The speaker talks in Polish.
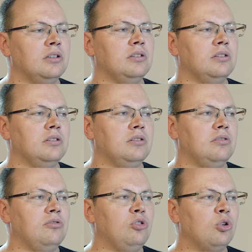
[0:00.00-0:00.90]
Y,
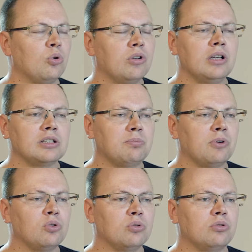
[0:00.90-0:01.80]
drugi nasz
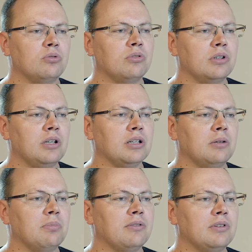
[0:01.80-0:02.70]
produkt, który tak
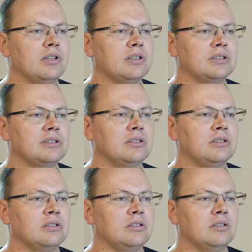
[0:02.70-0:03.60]
naprawdę jest
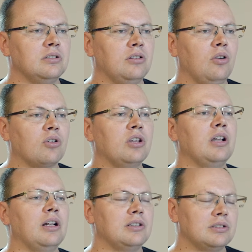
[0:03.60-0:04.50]
y,
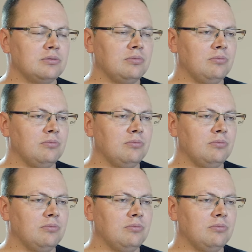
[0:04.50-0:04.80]
oryginalnie z